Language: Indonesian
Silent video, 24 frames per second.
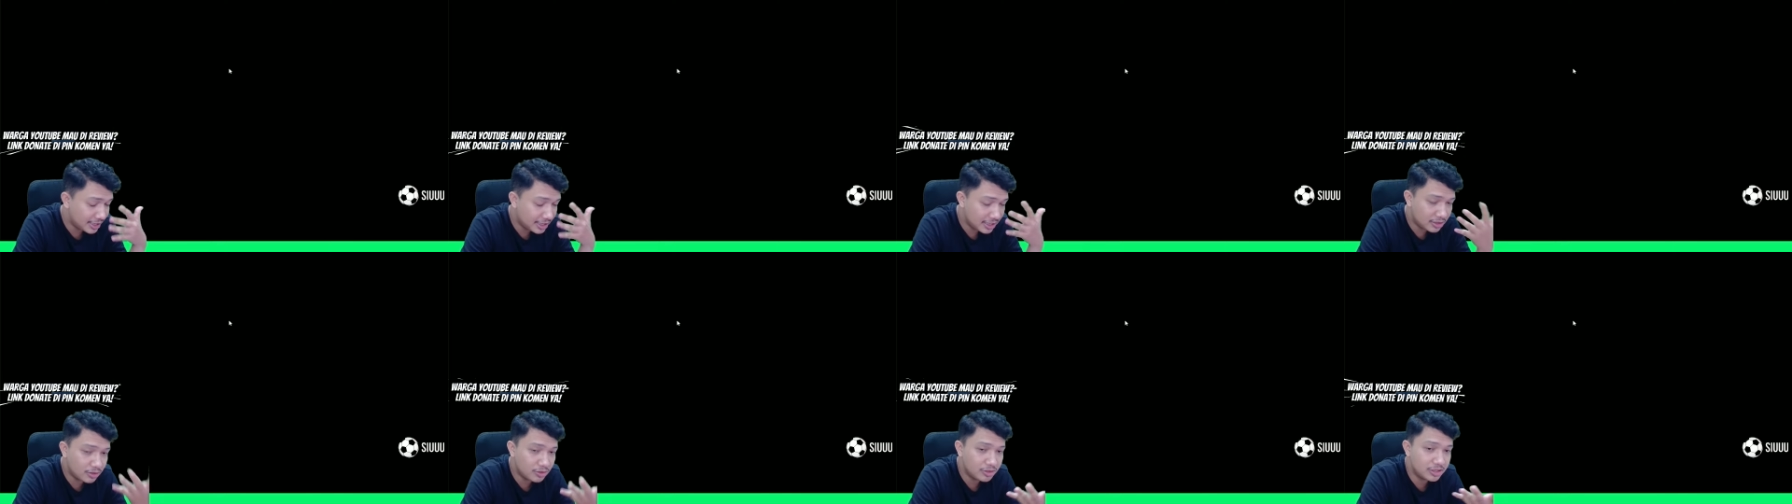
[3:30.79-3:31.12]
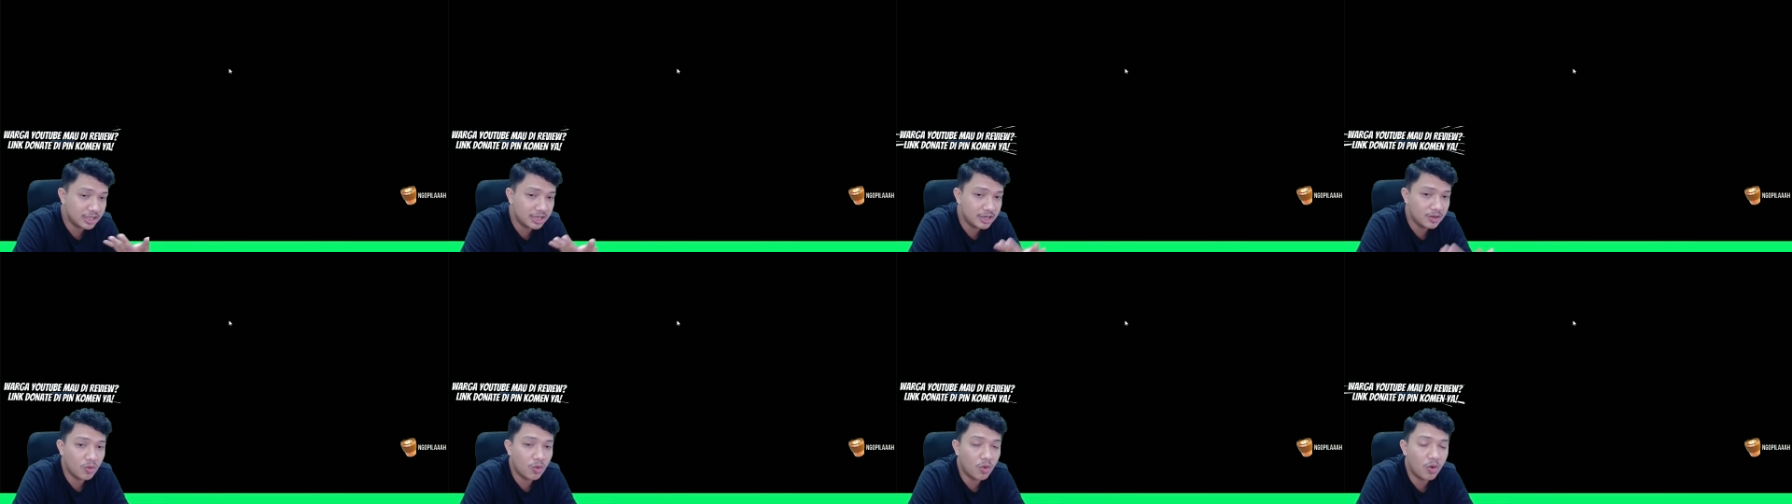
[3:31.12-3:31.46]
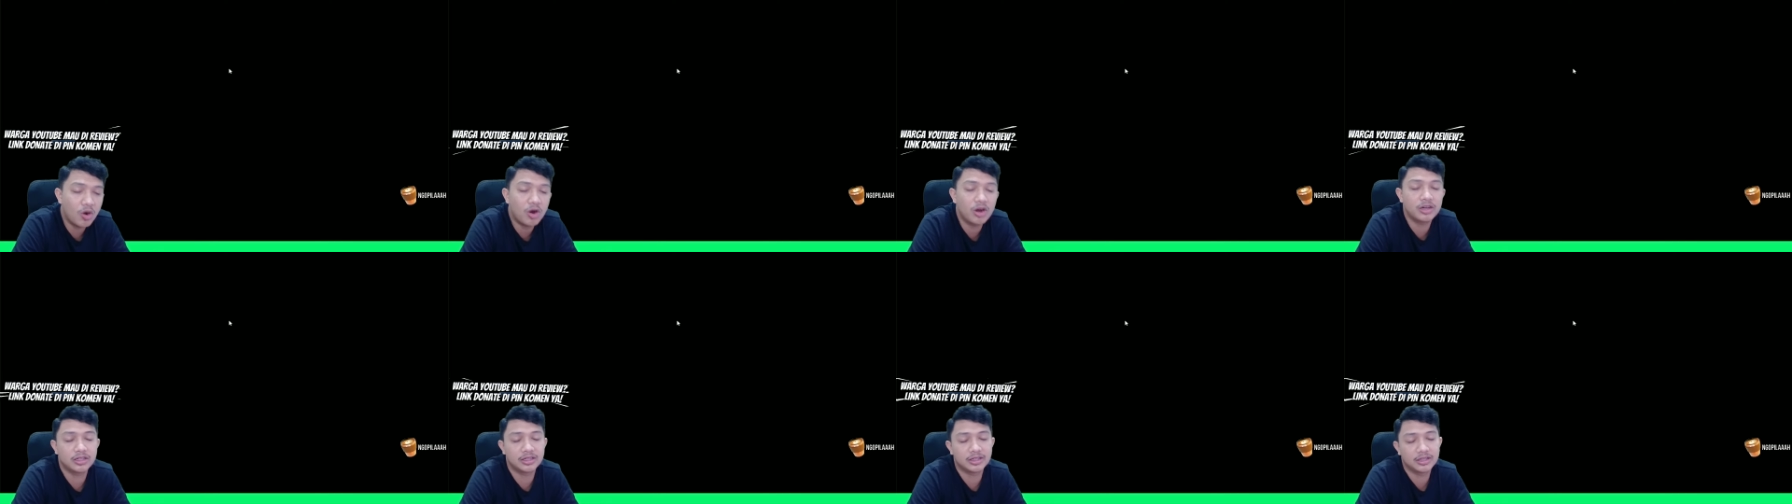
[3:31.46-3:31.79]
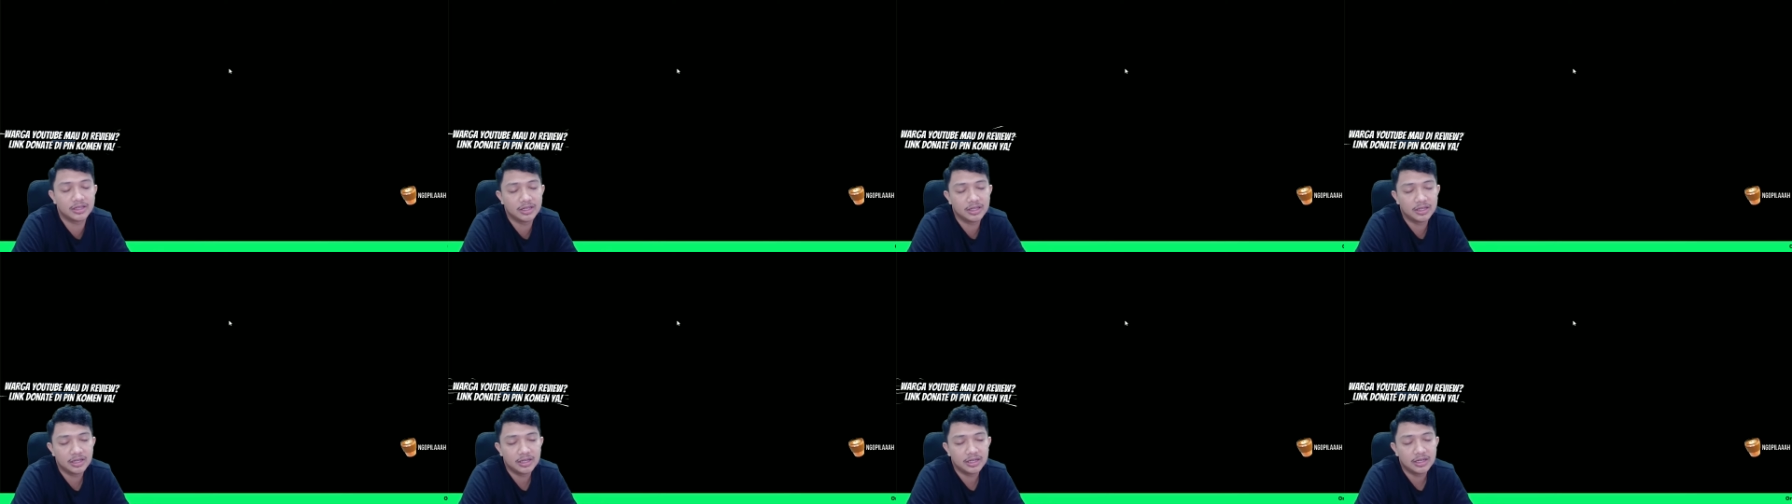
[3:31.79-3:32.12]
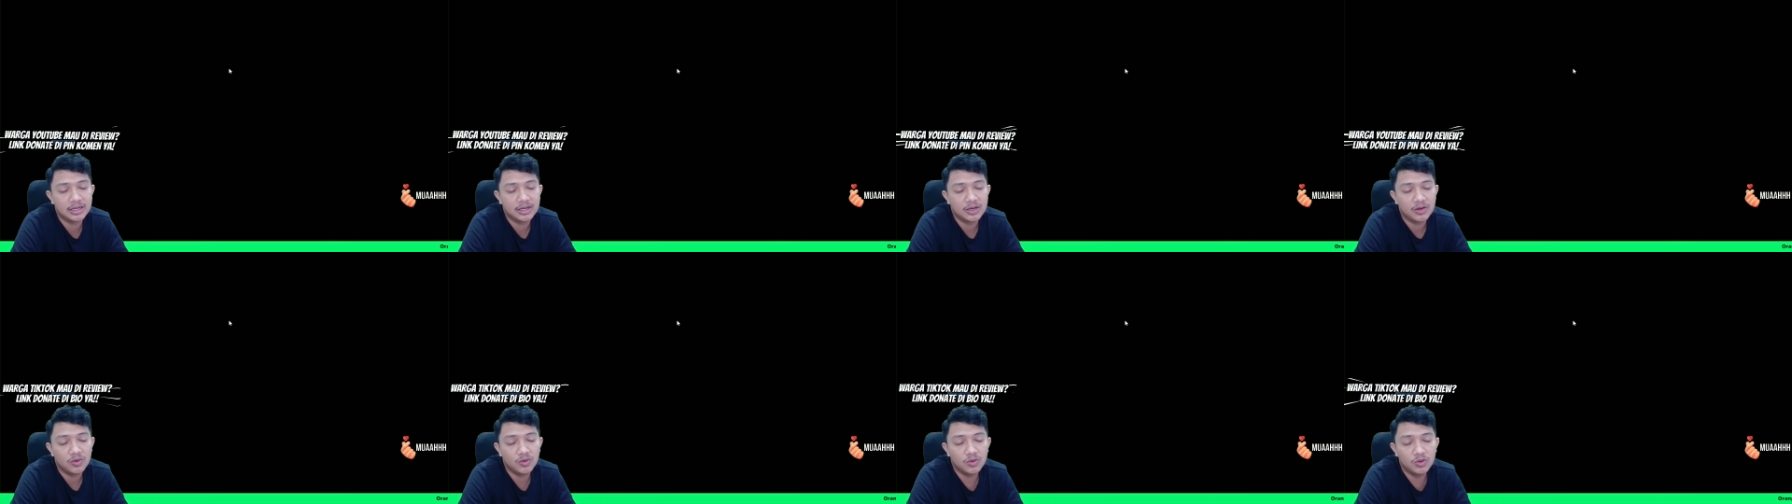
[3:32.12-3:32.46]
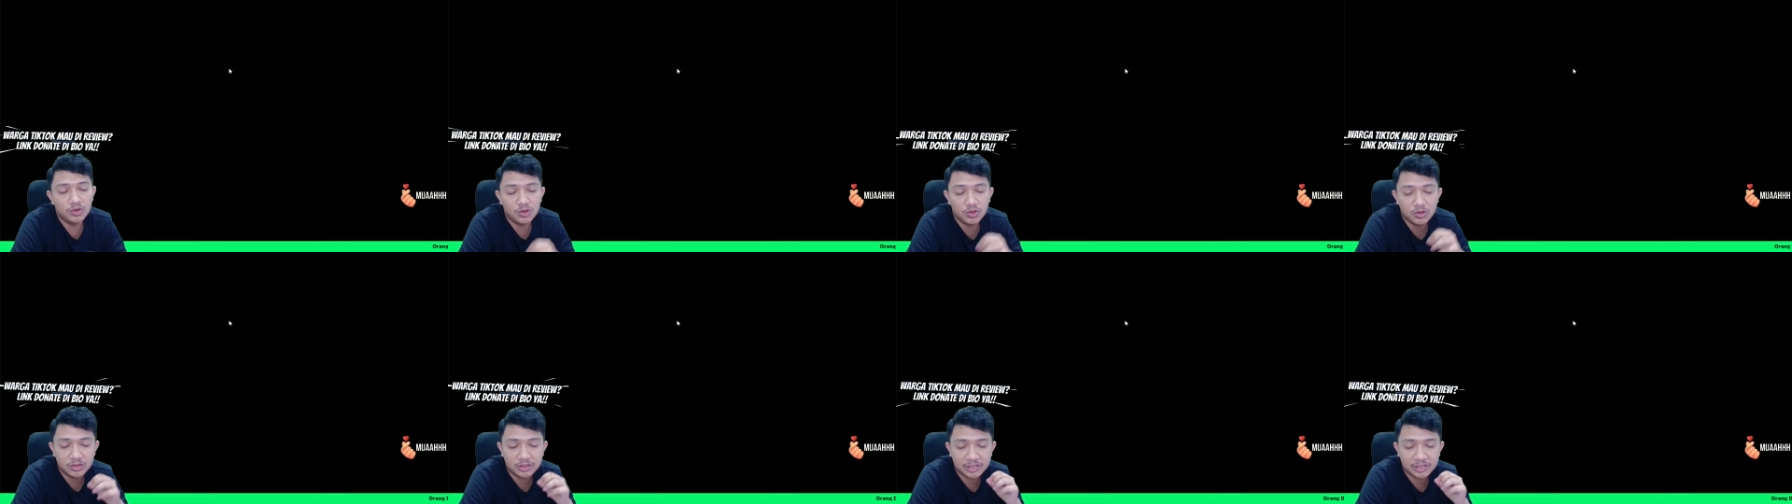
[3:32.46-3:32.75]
ini tuh jadi worth untuk